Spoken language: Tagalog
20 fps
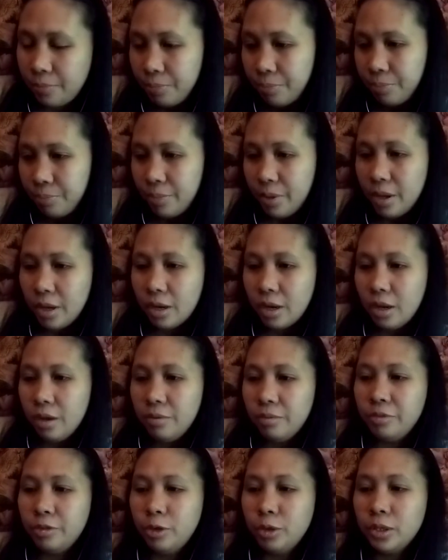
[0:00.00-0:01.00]
very
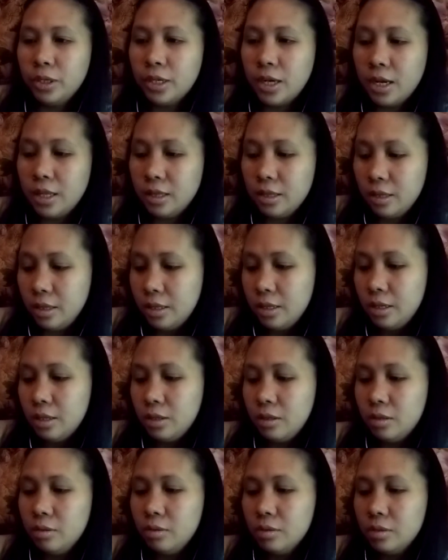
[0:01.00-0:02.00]
important
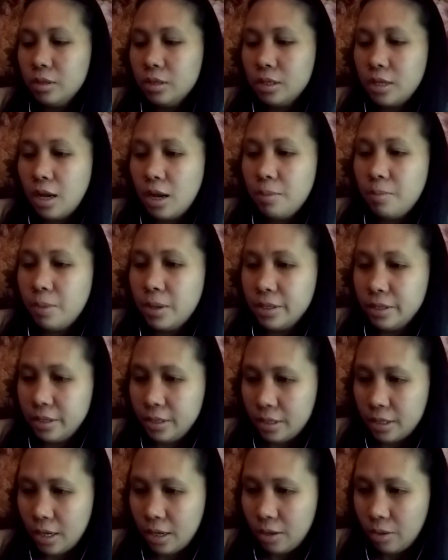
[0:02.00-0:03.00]
dito sa
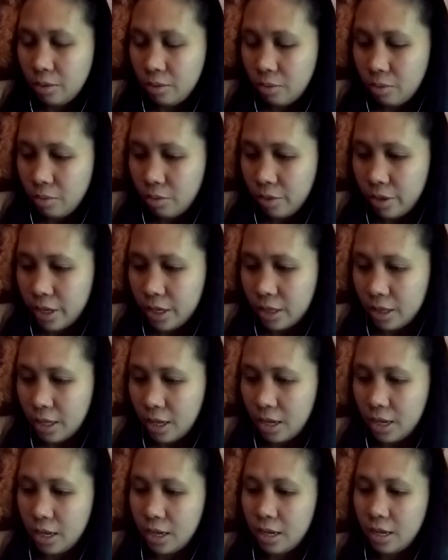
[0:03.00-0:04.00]
bansang Kuwait.
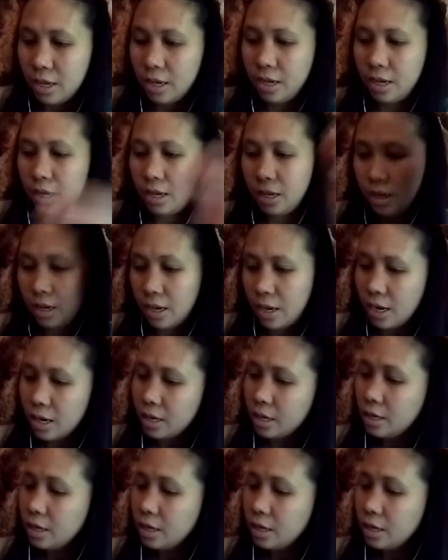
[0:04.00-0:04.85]
Ayan.